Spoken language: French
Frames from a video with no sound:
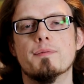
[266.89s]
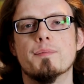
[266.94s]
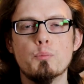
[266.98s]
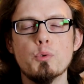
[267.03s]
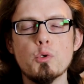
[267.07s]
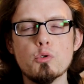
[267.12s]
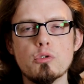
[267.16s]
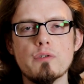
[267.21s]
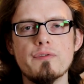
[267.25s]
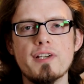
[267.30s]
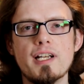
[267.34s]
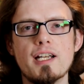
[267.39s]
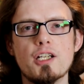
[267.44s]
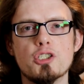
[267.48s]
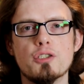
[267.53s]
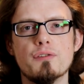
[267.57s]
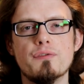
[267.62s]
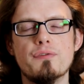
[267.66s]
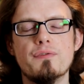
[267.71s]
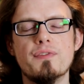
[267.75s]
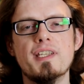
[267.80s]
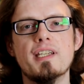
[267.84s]
Pour sauver la
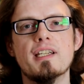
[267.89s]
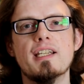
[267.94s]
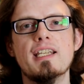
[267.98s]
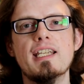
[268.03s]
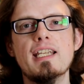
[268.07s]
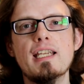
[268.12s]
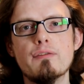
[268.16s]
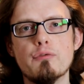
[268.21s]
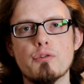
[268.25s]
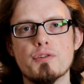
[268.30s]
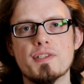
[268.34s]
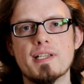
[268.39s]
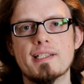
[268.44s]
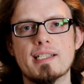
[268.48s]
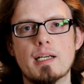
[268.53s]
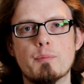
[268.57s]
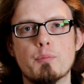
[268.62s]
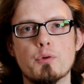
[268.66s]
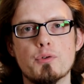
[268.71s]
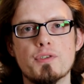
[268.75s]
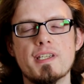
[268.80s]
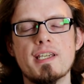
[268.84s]
jeune fille, ils vont
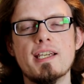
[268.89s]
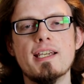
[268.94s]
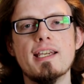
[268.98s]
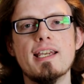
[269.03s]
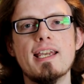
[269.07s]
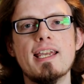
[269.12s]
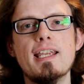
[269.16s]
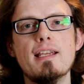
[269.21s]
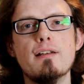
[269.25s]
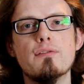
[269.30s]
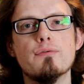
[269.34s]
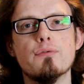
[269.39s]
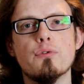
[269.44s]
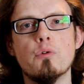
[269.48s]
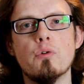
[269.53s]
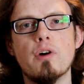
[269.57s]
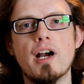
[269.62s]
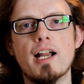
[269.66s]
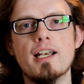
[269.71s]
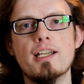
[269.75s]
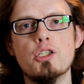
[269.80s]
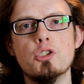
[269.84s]
s'interposer et ils vont
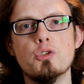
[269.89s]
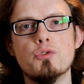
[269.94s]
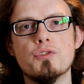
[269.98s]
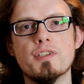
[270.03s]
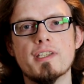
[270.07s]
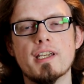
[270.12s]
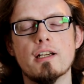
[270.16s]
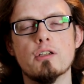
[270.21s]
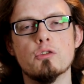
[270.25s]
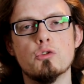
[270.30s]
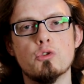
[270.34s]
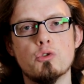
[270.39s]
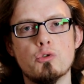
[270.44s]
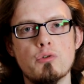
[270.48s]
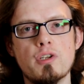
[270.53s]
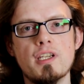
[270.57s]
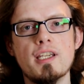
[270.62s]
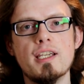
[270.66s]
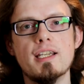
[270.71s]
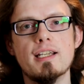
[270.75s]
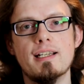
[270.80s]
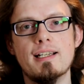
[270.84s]
aller jusqu'à
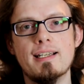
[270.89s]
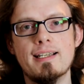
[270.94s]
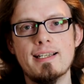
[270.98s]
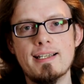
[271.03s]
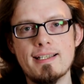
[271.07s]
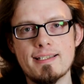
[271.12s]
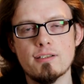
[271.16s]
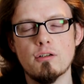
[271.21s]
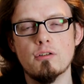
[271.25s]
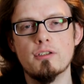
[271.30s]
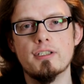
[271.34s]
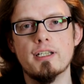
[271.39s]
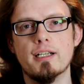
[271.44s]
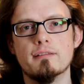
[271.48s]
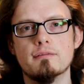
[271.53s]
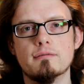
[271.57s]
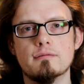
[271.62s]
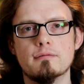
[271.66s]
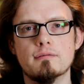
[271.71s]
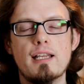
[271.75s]
tuer les soldats.